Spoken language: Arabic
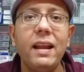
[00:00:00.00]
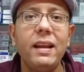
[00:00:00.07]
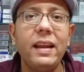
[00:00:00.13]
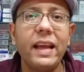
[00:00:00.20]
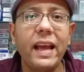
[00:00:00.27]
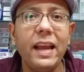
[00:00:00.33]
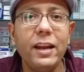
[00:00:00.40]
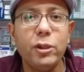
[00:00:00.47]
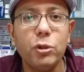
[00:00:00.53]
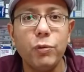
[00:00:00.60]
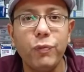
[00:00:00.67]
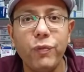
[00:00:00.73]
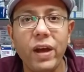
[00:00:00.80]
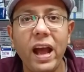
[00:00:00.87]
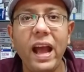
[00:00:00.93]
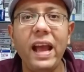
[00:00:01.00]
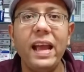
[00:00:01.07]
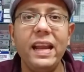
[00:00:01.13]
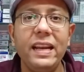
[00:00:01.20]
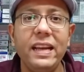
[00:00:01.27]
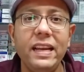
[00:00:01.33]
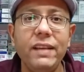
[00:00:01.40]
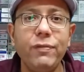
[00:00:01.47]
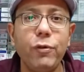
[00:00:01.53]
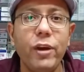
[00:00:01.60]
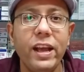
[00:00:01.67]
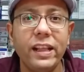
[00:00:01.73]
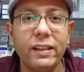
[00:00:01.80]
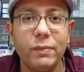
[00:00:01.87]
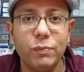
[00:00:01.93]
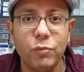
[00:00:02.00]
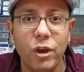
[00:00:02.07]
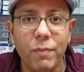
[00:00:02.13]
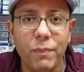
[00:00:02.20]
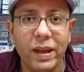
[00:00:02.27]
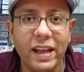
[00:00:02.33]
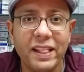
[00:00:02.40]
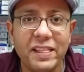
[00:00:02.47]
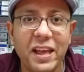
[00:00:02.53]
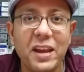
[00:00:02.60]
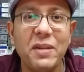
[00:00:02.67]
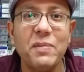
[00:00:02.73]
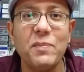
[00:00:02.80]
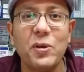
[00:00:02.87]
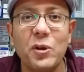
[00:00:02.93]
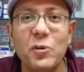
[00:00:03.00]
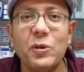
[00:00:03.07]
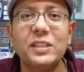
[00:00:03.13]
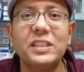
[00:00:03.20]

لخل التفاح اللي ليه فوائد مهمه جدا من جوه